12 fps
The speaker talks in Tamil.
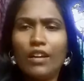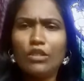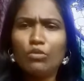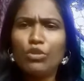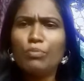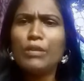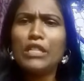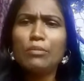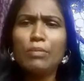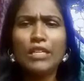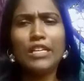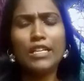அதை உற்பத்தி
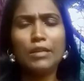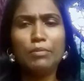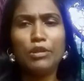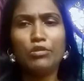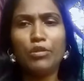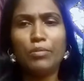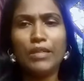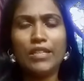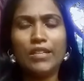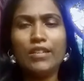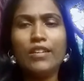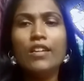பண்ணி என்ன பண்ணும்
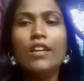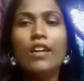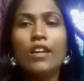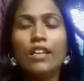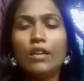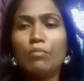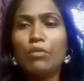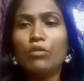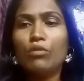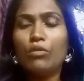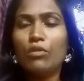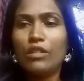அப்படின்னா நம்ம
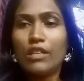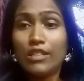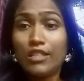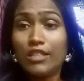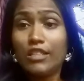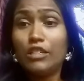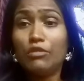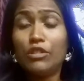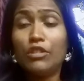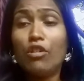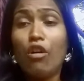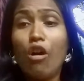ரத்தத்துக்கு
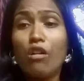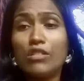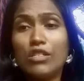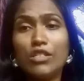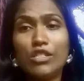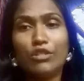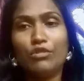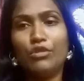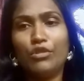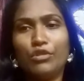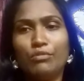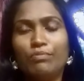வந்து ஆக்சிஜனை
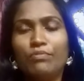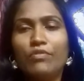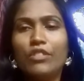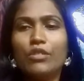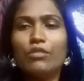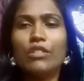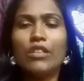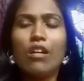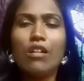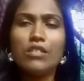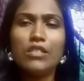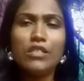கொடுக்கும் ஸோ இந்த
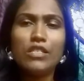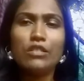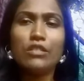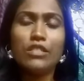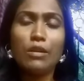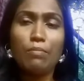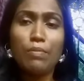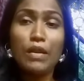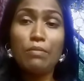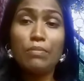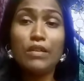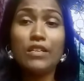ஆக்சிஜன்
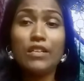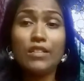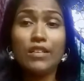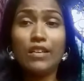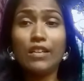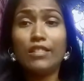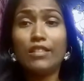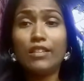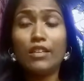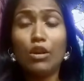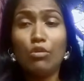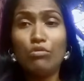சப்ளை பண்ணுற இந்த ரத்த
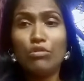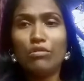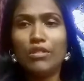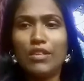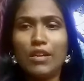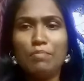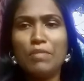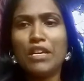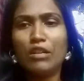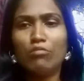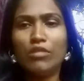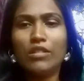கவுண்ட் வந்து
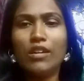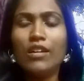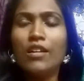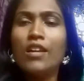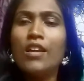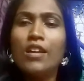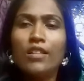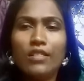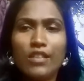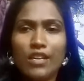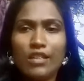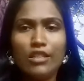கம்மியாகும் போது தான்
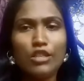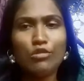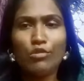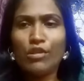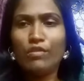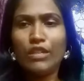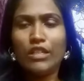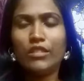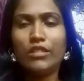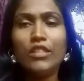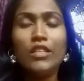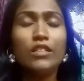இந்த ரத்த சோகை வருது
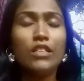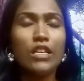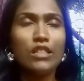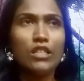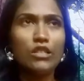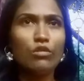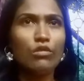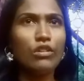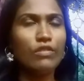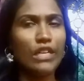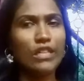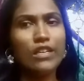இந்த ரத்த சோகை
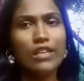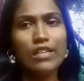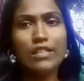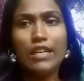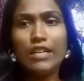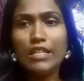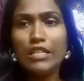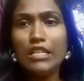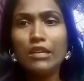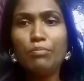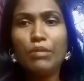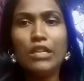வர்றதால நிறைய
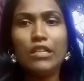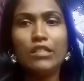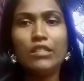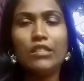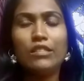பேர்